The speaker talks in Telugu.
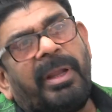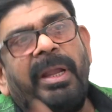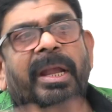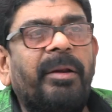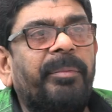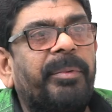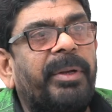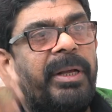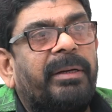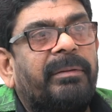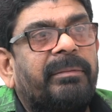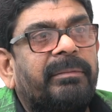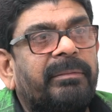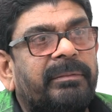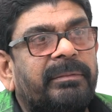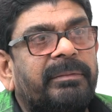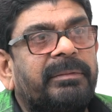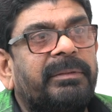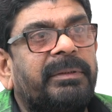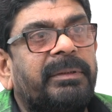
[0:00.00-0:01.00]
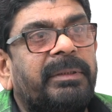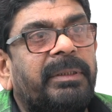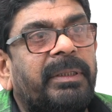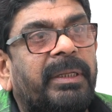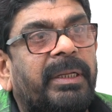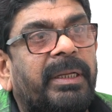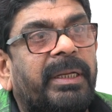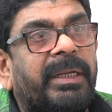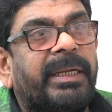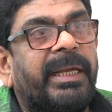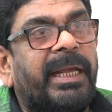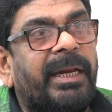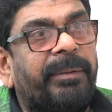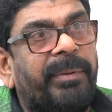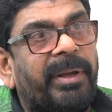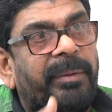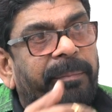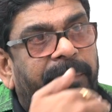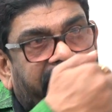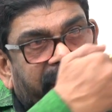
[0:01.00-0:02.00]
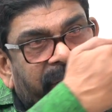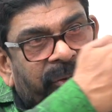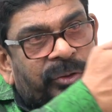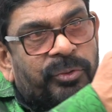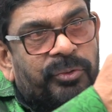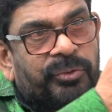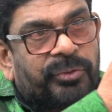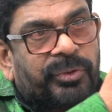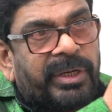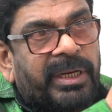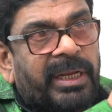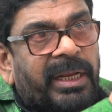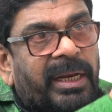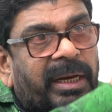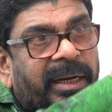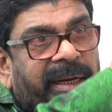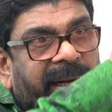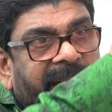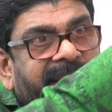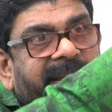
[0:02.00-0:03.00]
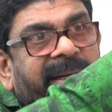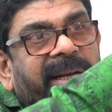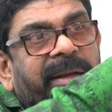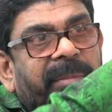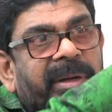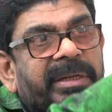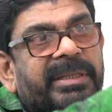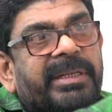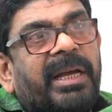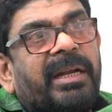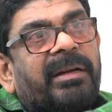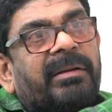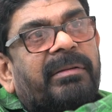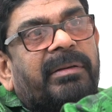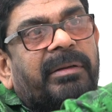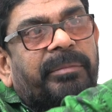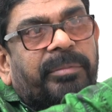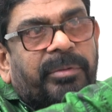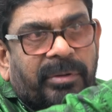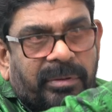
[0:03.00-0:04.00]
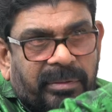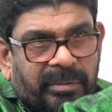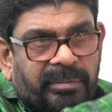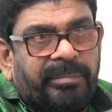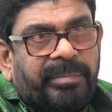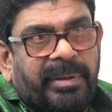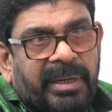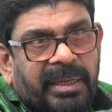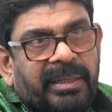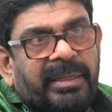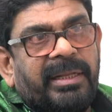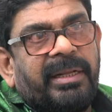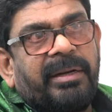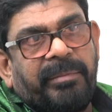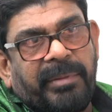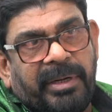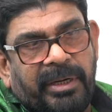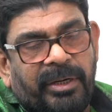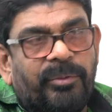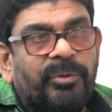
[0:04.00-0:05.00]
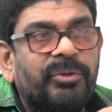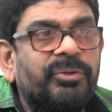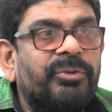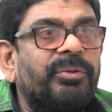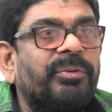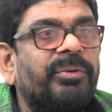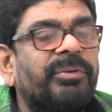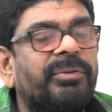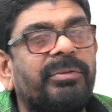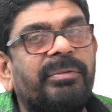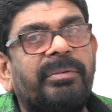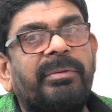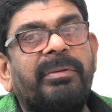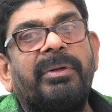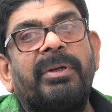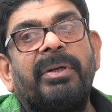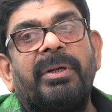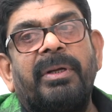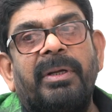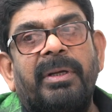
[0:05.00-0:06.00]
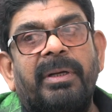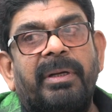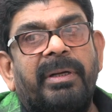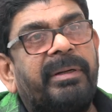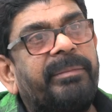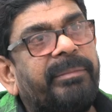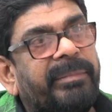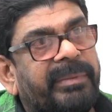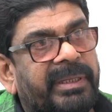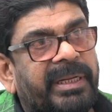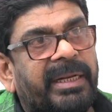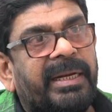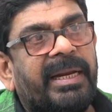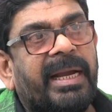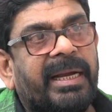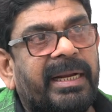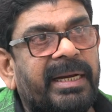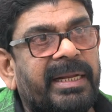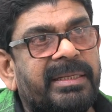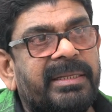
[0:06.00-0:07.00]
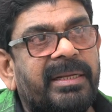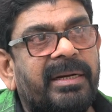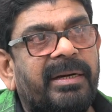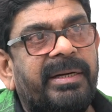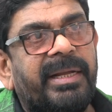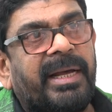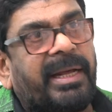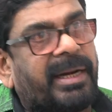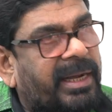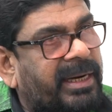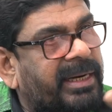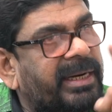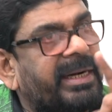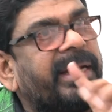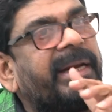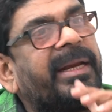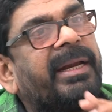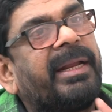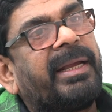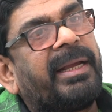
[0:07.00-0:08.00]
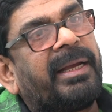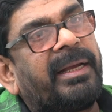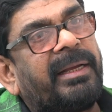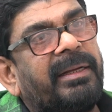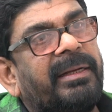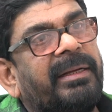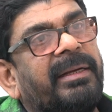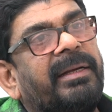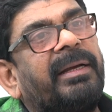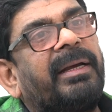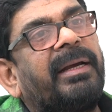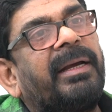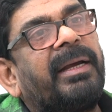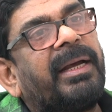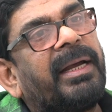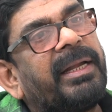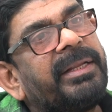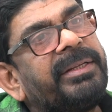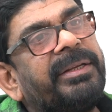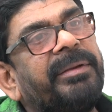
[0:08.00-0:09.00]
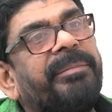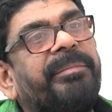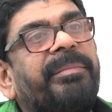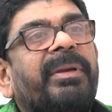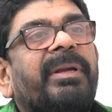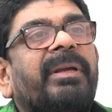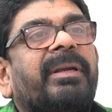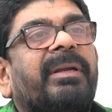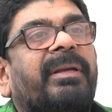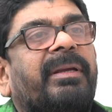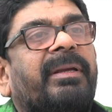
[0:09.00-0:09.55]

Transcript: వెళ్ళిపోయారు వెళ్ళిపోయి పని చూసుకుని నెక్స్ట్ డే మధ్యాహ్నం ఎప్పుడో బయలుదేరి మళ్ళీ వస్తూ వస్తూ నిన్న ఎక్కడ వేసారో డేరా అక్కడ వేయండి అయ్యా అని చెప్పి